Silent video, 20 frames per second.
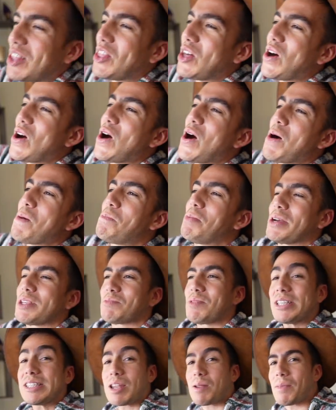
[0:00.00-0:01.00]
No, pues
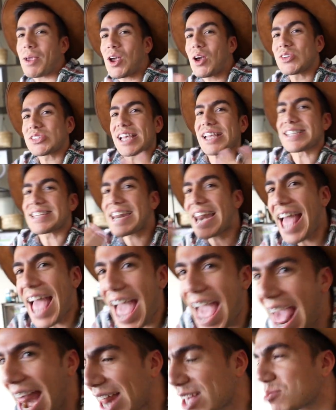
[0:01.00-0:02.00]
muéstrame cosas
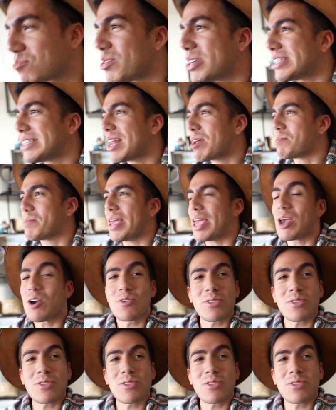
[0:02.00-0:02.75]
raras, muéstrame